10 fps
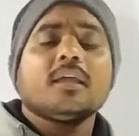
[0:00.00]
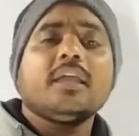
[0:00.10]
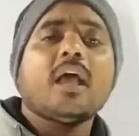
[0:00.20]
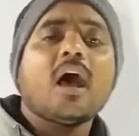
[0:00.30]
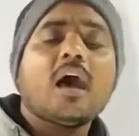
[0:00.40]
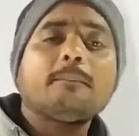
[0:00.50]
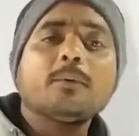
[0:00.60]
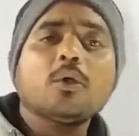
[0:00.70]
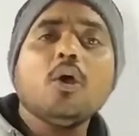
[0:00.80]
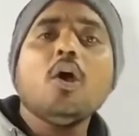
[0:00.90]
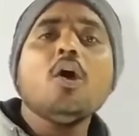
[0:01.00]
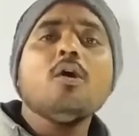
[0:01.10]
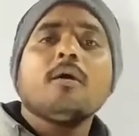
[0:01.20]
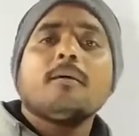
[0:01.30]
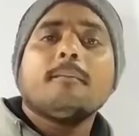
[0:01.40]
कि आपको
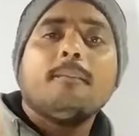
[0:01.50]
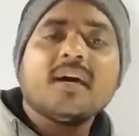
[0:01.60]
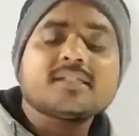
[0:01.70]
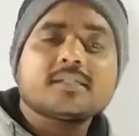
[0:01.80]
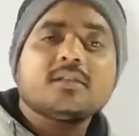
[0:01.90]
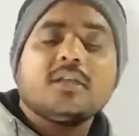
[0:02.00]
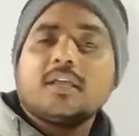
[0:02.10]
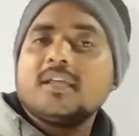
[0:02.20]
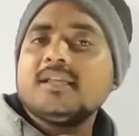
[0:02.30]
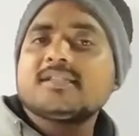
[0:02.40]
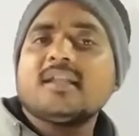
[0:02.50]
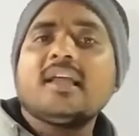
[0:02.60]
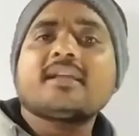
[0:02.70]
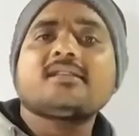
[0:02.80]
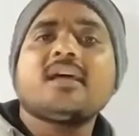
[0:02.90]
बस इस
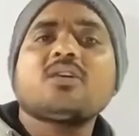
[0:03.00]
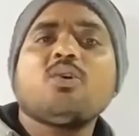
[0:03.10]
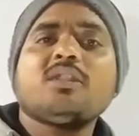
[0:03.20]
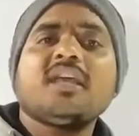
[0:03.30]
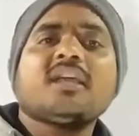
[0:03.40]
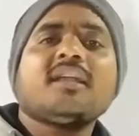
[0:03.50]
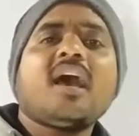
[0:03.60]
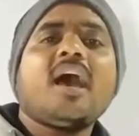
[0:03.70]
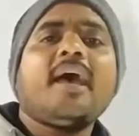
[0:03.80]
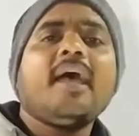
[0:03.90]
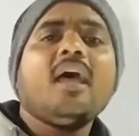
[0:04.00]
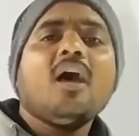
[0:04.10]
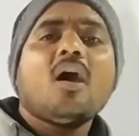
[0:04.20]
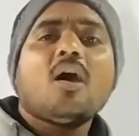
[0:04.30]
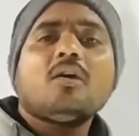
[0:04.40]
लेक्चर को देखना है
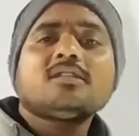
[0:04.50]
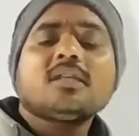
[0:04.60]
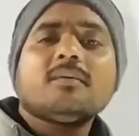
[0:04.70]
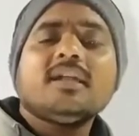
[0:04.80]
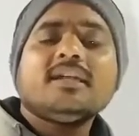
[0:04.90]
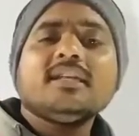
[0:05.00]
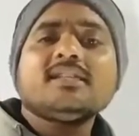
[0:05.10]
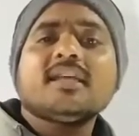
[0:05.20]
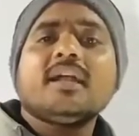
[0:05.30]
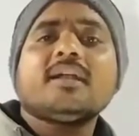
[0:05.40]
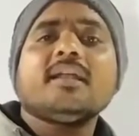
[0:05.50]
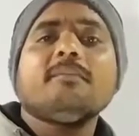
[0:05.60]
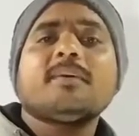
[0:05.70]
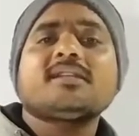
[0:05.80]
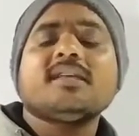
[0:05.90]
और 70 से
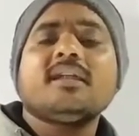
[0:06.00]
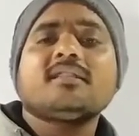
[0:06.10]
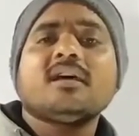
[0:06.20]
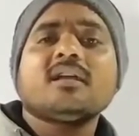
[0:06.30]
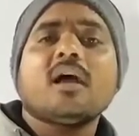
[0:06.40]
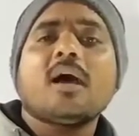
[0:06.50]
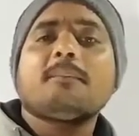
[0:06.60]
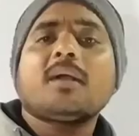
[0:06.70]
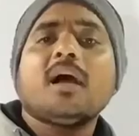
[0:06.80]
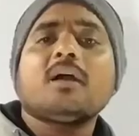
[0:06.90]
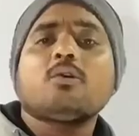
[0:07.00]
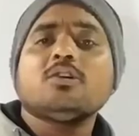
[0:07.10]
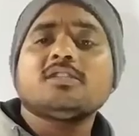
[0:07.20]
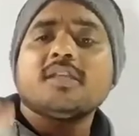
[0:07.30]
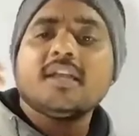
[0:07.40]
80 परसेंट तक आपका
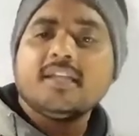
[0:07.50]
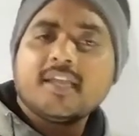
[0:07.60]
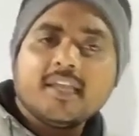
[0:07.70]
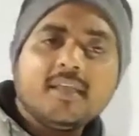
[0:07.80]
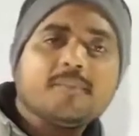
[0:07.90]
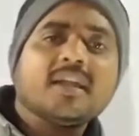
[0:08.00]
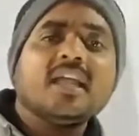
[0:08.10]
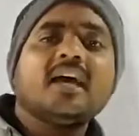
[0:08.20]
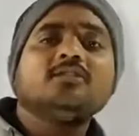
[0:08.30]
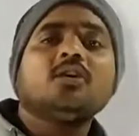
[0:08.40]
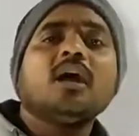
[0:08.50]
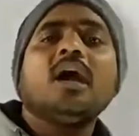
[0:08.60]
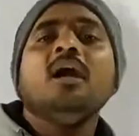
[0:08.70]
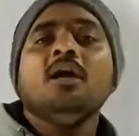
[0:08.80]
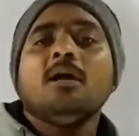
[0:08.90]
क्वेश्चन यहीं पर याद होगा